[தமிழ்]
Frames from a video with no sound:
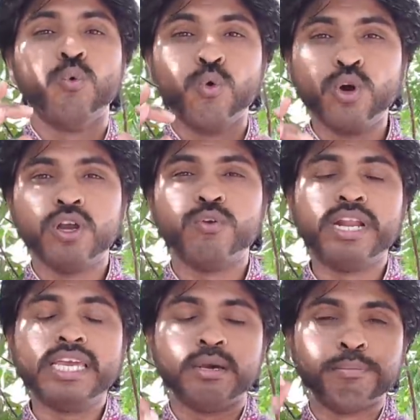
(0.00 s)

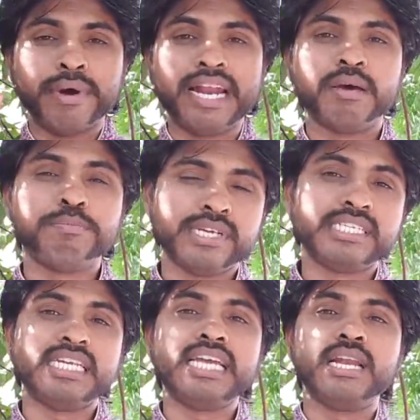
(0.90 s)
உங்களுடைய மன
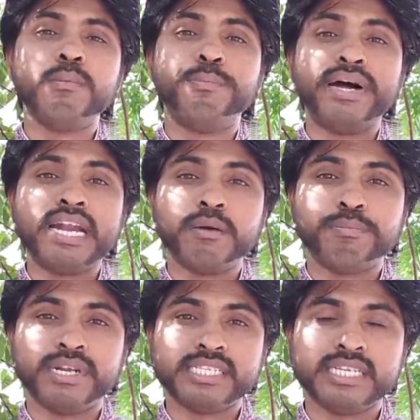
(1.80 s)
பிரச்சனைகள் பண
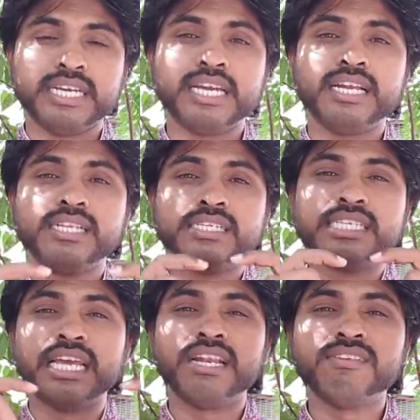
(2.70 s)
பிரச்சனைகள்
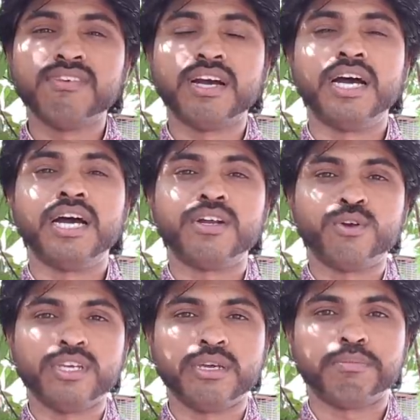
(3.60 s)
செல்வ
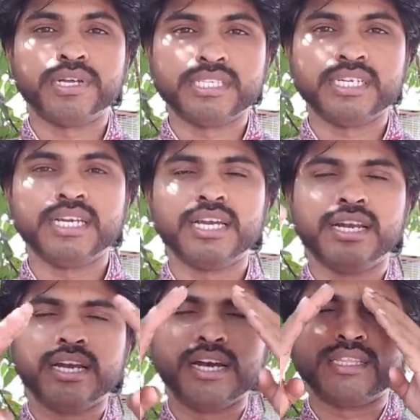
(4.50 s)
ஆரோக்கிய
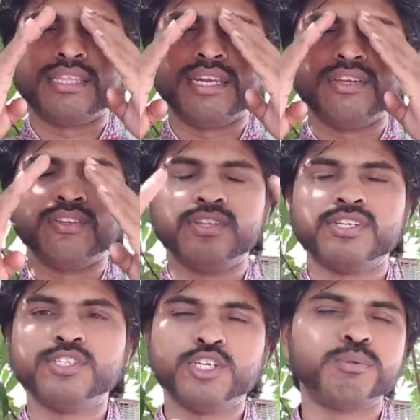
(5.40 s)
பிரச்சனைகள் அத்தனையும்
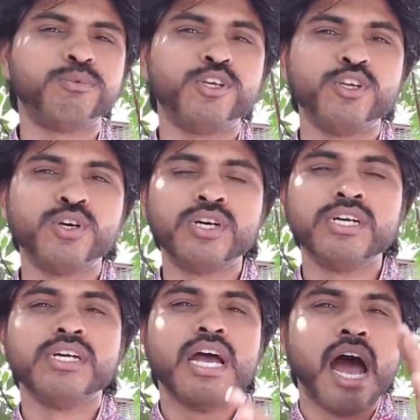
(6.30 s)
தெரிஞ்சுக்க முடியும்
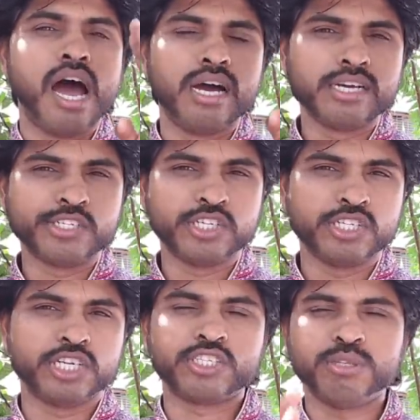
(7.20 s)
ஆகர்ஷண
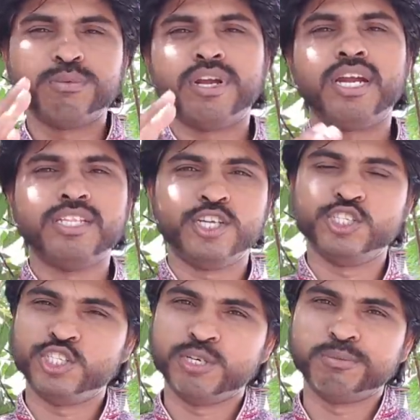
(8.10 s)
சக்தி முறைகளை
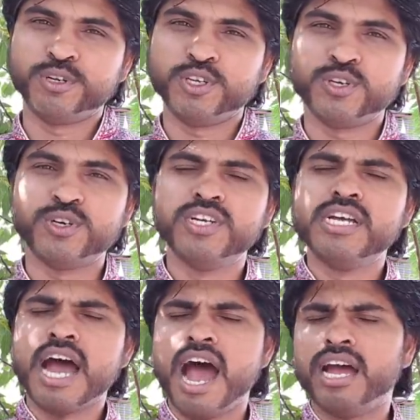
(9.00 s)
தெரிஞ்சுக்க முடியும்
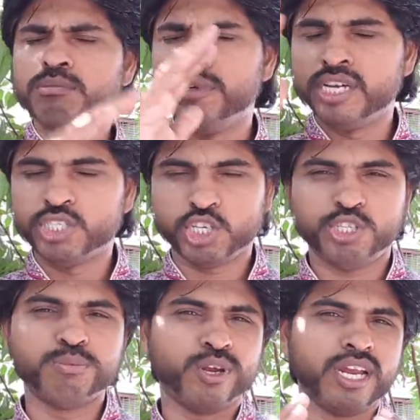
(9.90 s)
ஆன்மீக
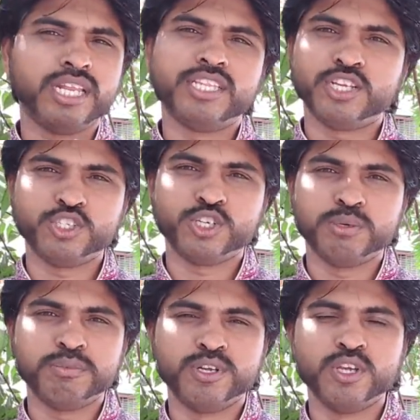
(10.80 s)
சக்தி முறைகளை தெரிஞ்சுக்க
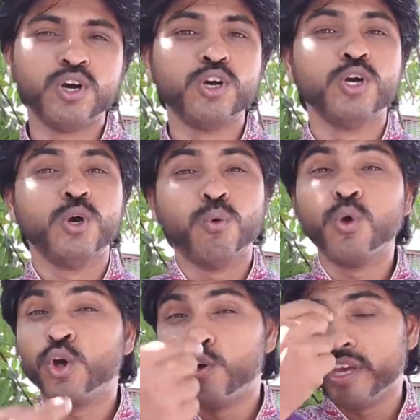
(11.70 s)
முடியும்
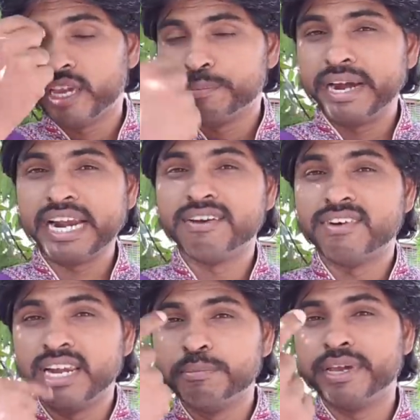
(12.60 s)
உங்களுடைய மன
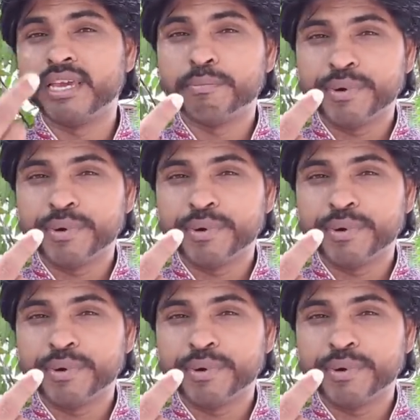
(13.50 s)
வலிமையை